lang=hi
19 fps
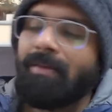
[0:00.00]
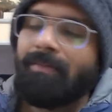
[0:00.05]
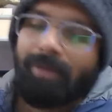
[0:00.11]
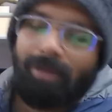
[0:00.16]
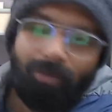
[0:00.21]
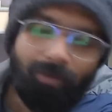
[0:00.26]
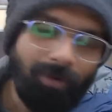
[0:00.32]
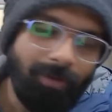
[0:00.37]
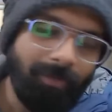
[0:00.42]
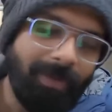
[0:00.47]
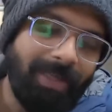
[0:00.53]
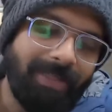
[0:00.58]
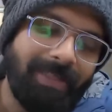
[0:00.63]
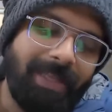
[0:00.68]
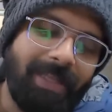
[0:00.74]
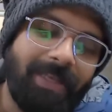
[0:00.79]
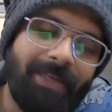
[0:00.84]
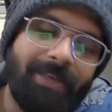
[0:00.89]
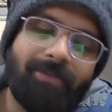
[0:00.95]
बिल्कुल भी
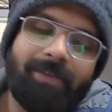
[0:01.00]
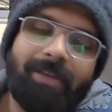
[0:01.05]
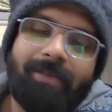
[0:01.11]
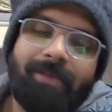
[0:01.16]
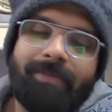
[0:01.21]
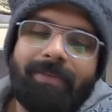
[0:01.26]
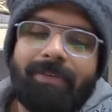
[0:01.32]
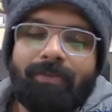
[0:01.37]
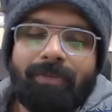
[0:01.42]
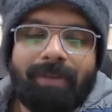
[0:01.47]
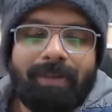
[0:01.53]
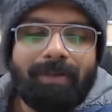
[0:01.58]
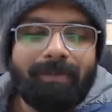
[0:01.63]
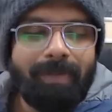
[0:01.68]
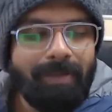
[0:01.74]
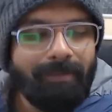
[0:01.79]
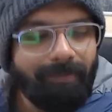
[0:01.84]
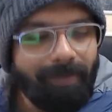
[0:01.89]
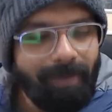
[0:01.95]
आसान नहीं होता अभी दो
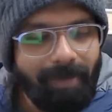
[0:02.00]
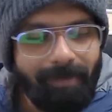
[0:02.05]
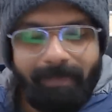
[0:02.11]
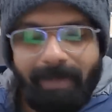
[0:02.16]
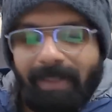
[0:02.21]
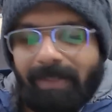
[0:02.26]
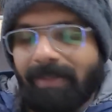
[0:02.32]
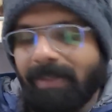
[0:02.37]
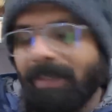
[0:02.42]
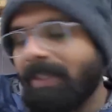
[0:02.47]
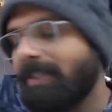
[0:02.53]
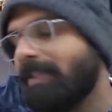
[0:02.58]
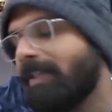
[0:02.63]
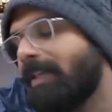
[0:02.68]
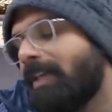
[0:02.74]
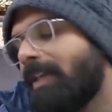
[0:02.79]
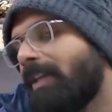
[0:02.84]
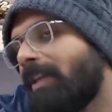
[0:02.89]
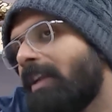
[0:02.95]
दिन बाद फिर हम मैन सिटी
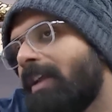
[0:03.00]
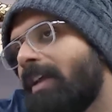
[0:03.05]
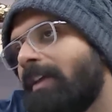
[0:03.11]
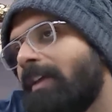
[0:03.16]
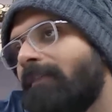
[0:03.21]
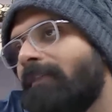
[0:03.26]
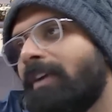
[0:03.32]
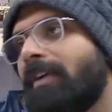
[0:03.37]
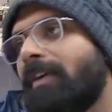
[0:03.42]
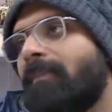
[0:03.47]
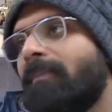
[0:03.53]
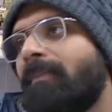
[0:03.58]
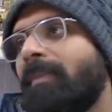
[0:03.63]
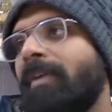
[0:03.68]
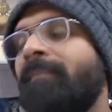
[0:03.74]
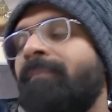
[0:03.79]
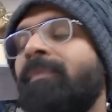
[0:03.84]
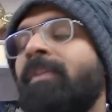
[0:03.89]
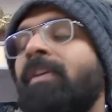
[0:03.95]
से खेल रहे हैं एफ कप
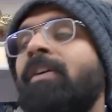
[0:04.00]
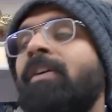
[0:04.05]
में